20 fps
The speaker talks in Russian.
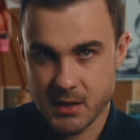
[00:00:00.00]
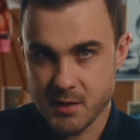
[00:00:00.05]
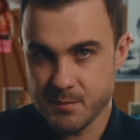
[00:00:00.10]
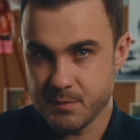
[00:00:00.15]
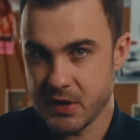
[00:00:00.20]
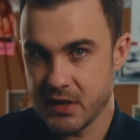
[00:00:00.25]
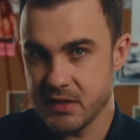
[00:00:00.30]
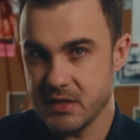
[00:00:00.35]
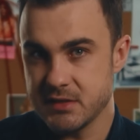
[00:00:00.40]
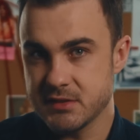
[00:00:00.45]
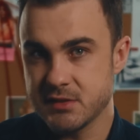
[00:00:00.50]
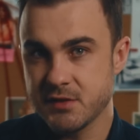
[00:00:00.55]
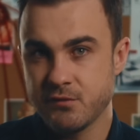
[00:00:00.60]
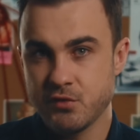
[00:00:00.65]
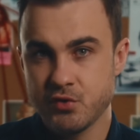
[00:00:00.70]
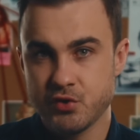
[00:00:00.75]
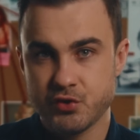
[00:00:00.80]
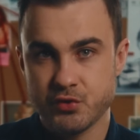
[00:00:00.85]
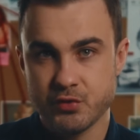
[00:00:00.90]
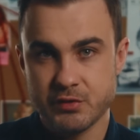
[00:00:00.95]
и
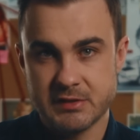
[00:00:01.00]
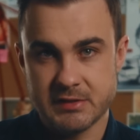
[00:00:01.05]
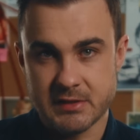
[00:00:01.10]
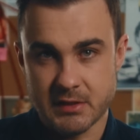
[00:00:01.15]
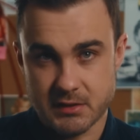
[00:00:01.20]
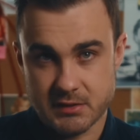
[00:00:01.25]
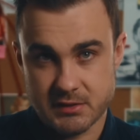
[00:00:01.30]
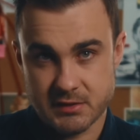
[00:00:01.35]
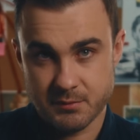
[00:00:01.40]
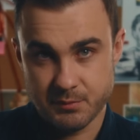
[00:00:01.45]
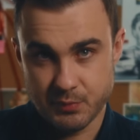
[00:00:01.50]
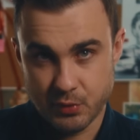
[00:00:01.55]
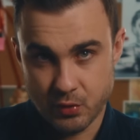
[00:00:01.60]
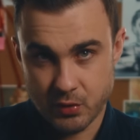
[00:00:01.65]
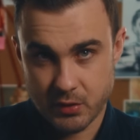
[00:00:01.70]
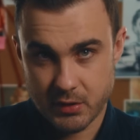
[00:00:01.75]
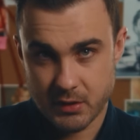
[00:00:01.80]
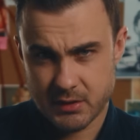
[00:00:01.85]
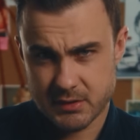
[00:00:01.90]
пронизывающую сердце боль,